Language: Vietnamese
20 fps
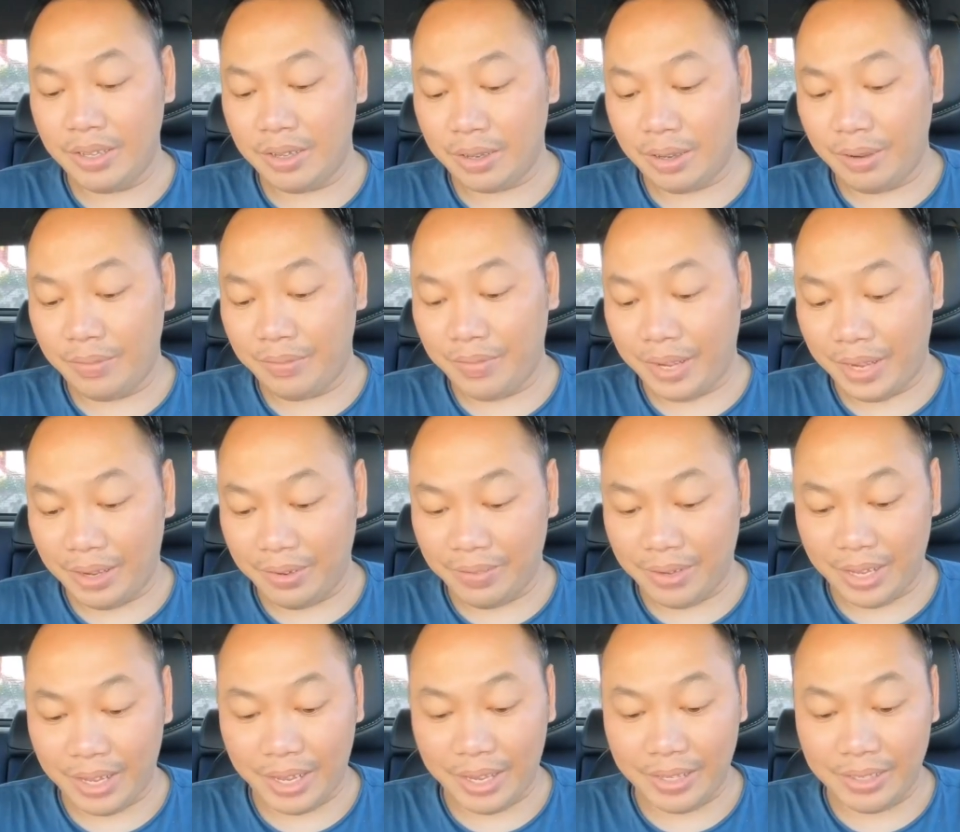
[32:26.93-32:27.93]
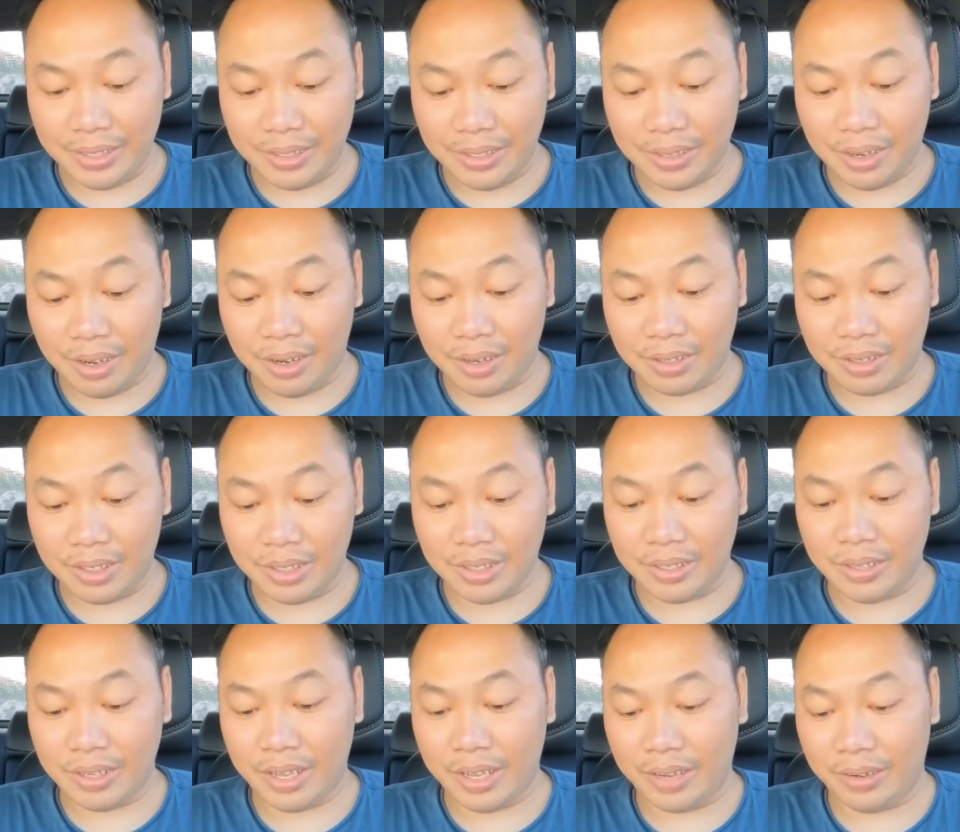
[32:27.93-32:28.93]
có vợ và hai đứa con rất
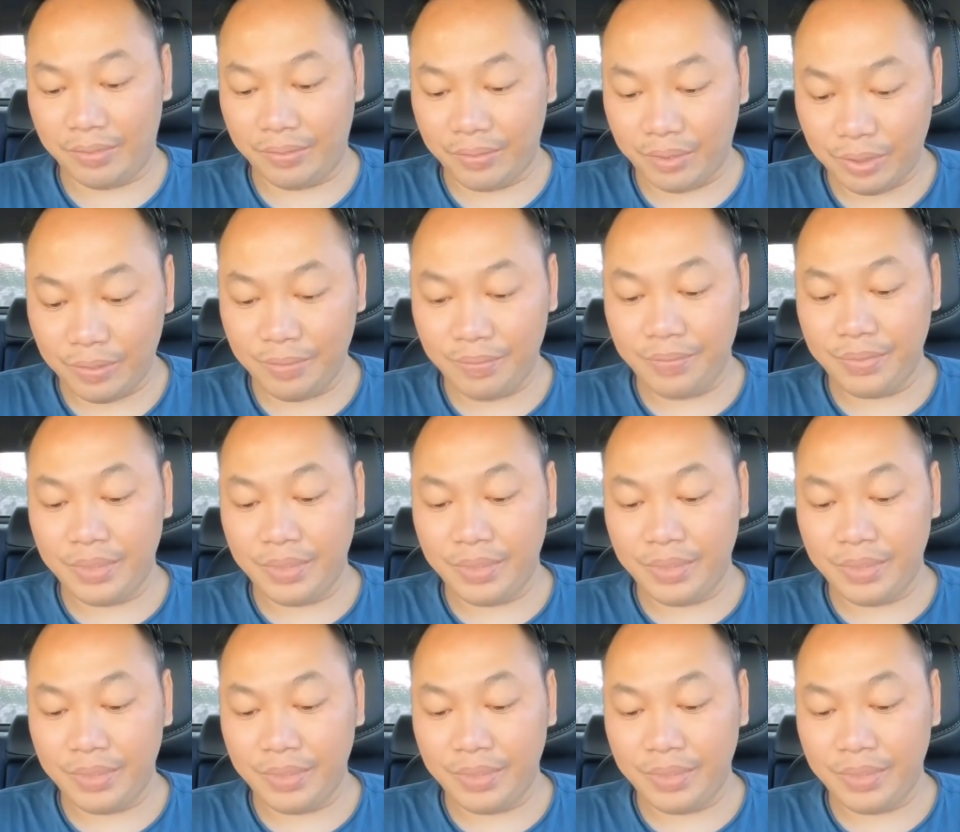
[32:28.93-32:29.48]
hạnh phúc